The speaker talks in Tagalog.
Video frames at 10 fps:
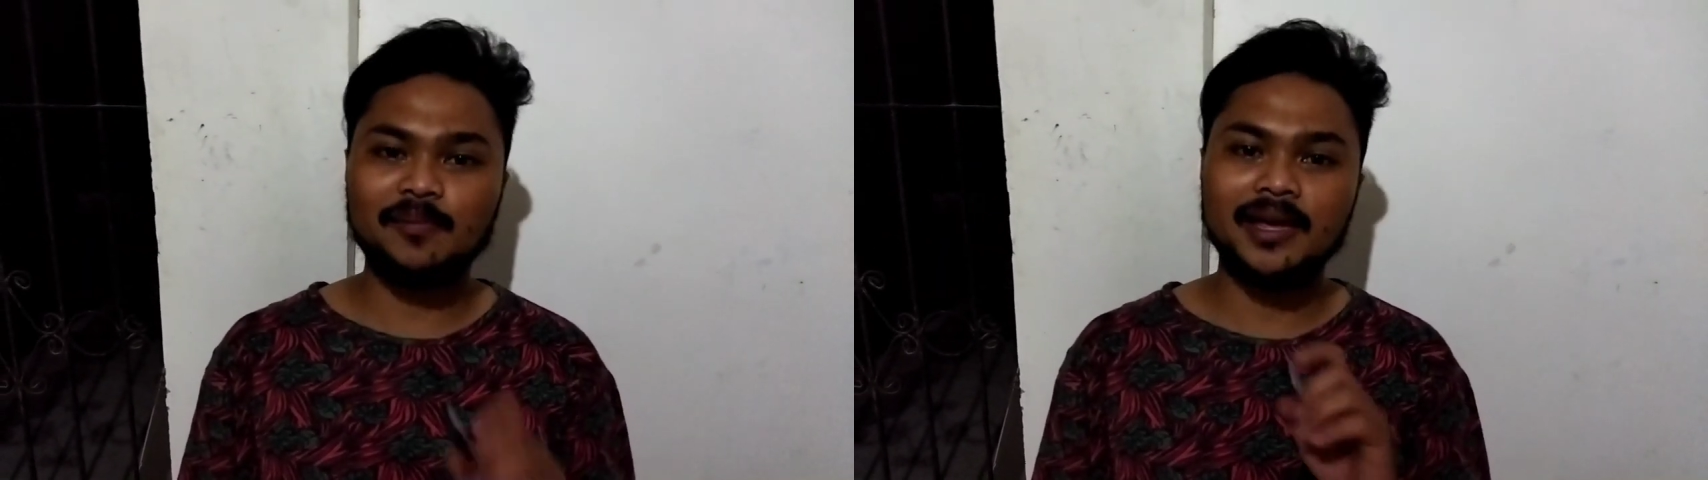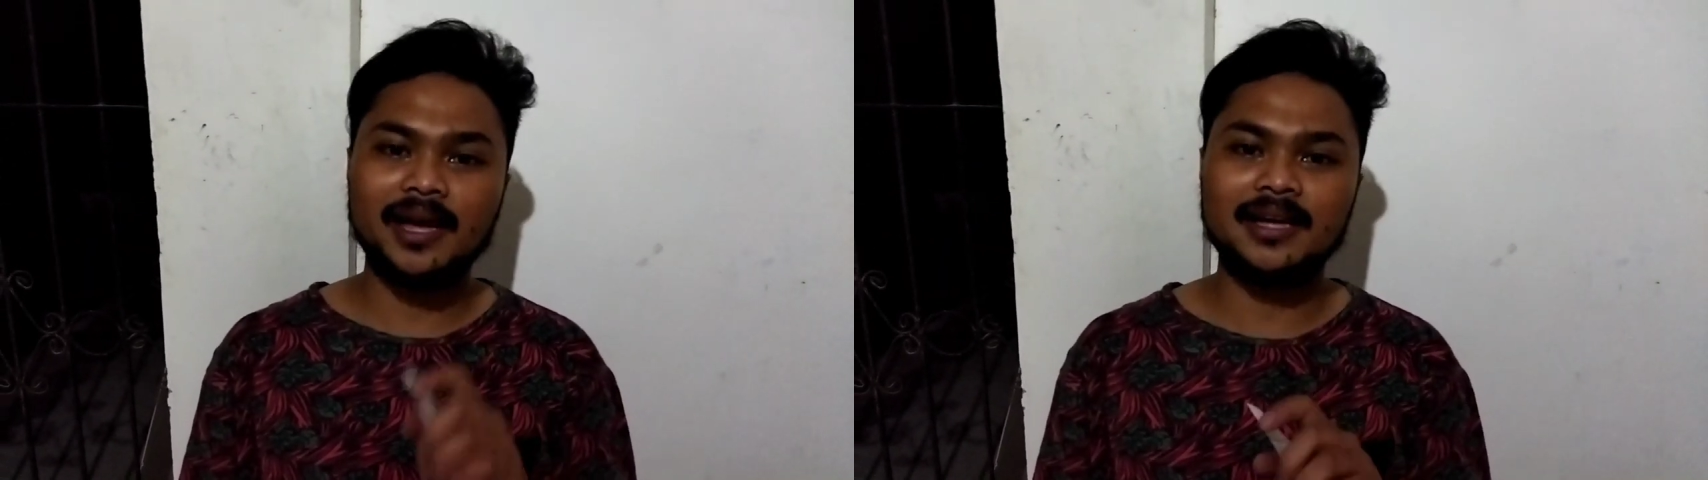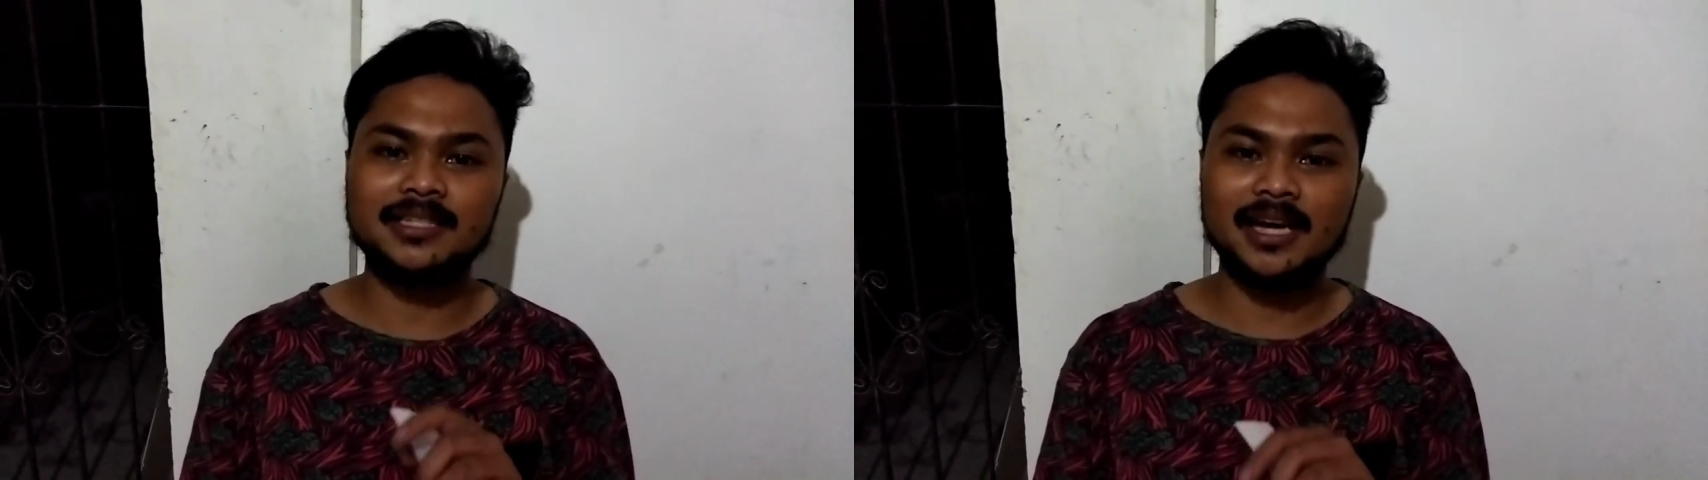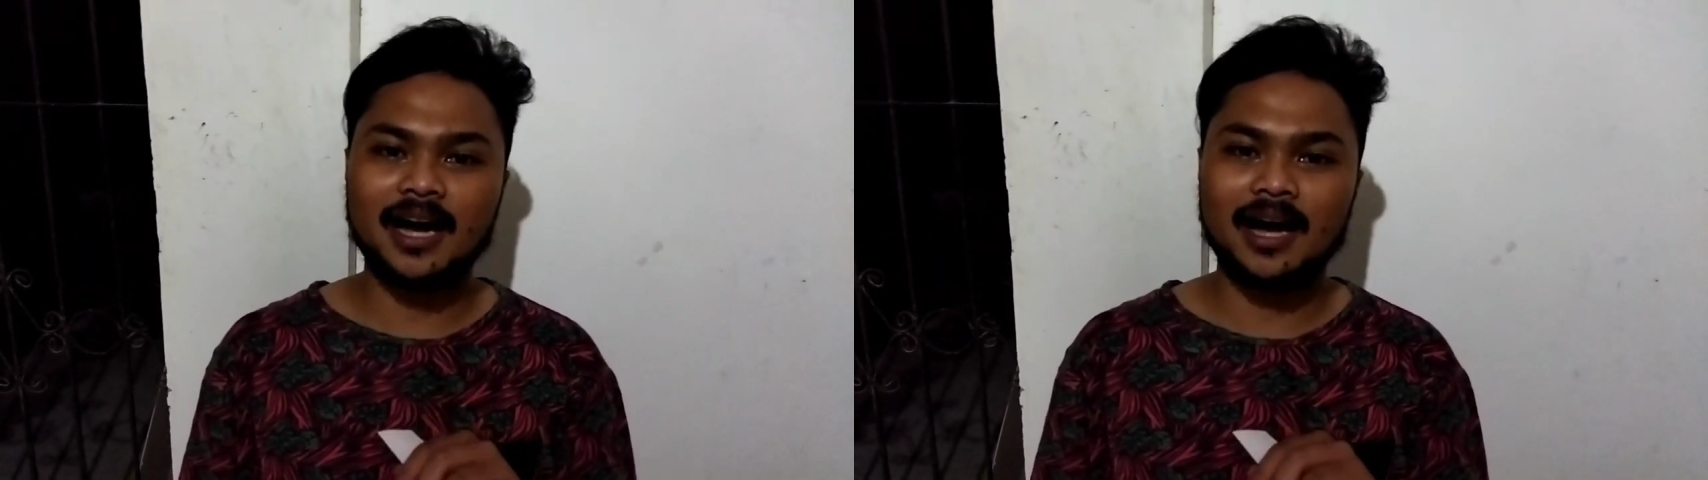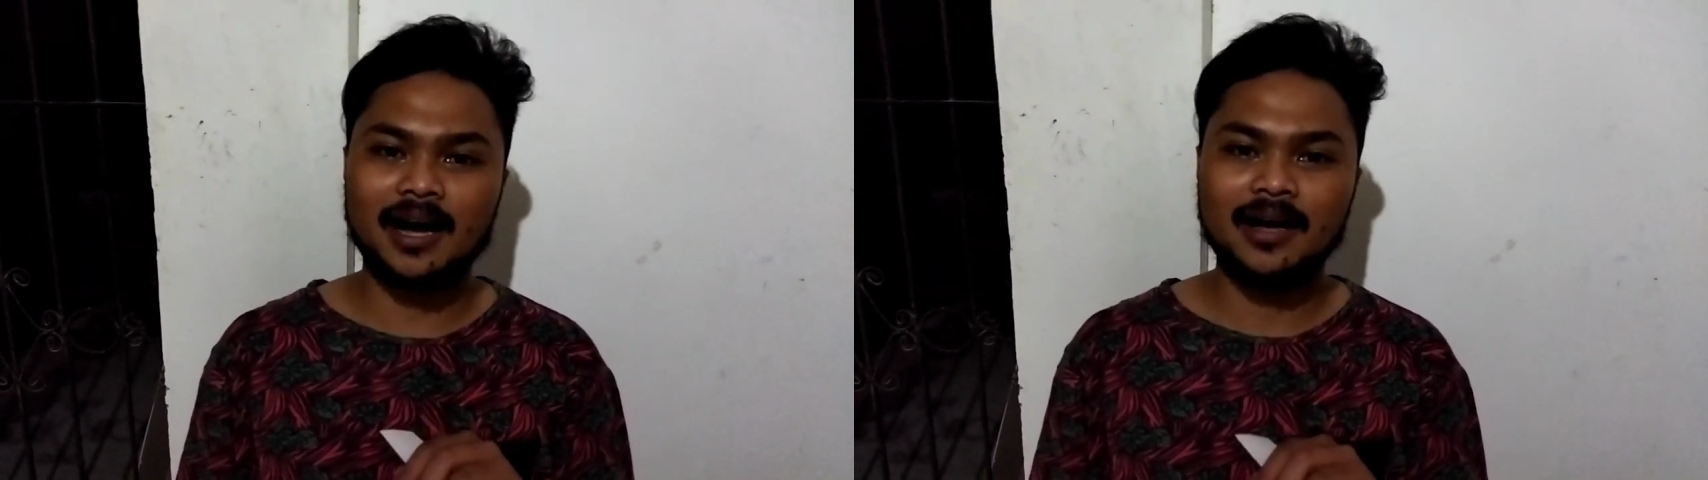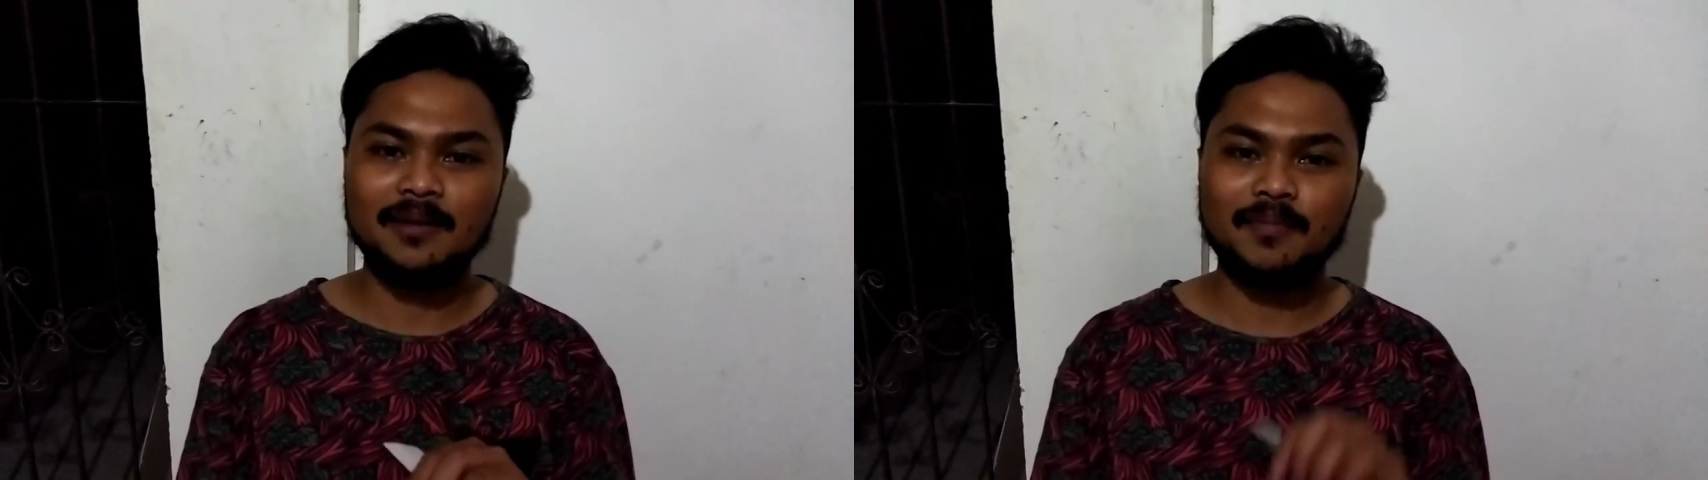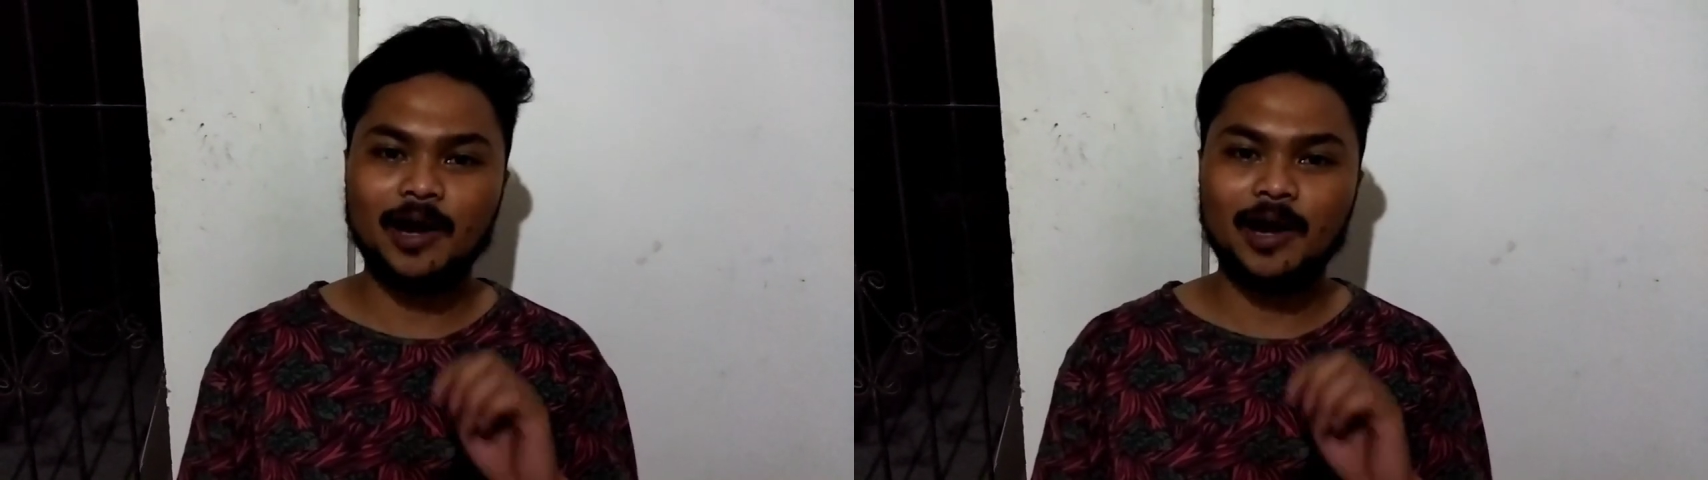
kaibigan na si uh,